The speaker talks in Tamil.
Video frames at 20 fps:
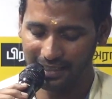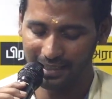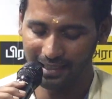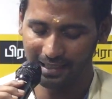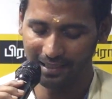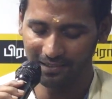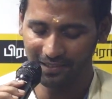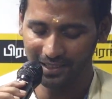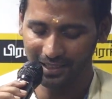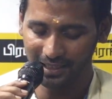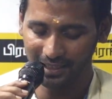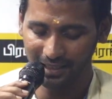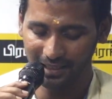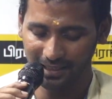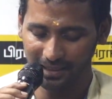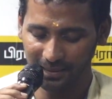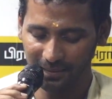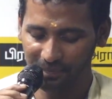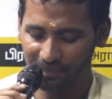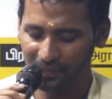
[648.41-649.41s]
இது வந்து
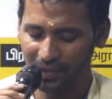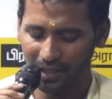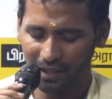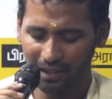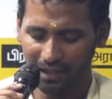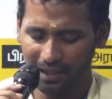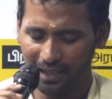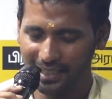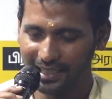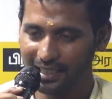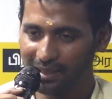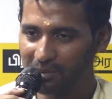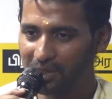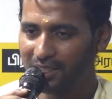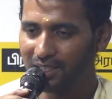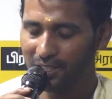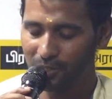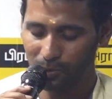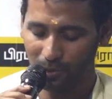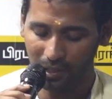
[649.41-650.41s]
இந்த
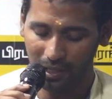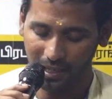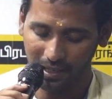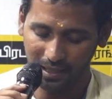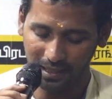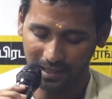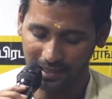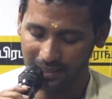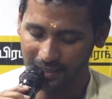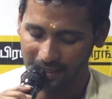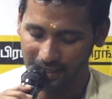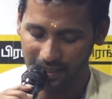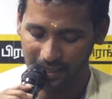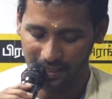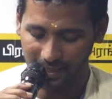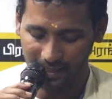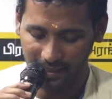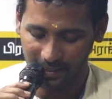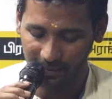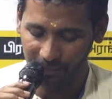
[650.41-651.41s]
மாதிரி சொல்லாக்கங்கள்
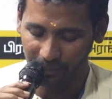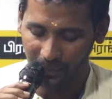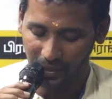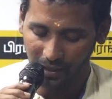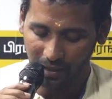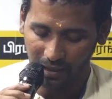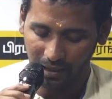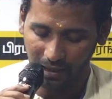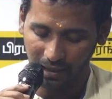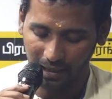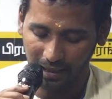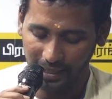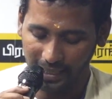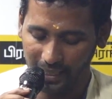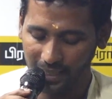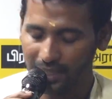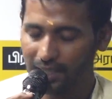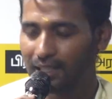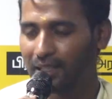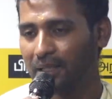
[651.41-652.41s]
நிறைய இருக்குது
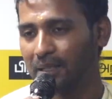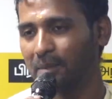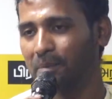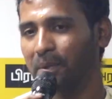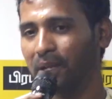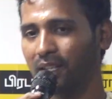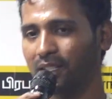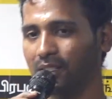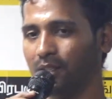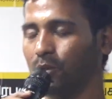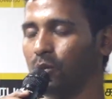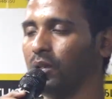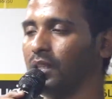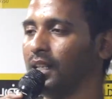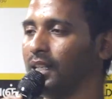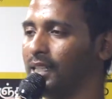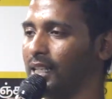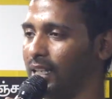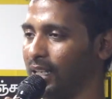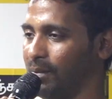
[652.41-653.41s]
எனக்கு பேச
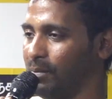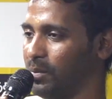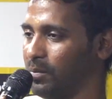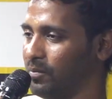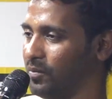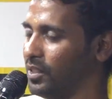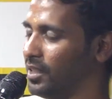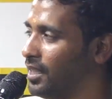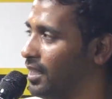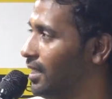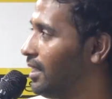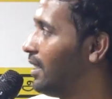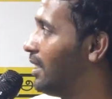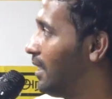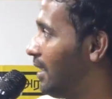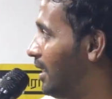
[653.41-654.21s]
கொடுத்த தலைப்பும் வந்து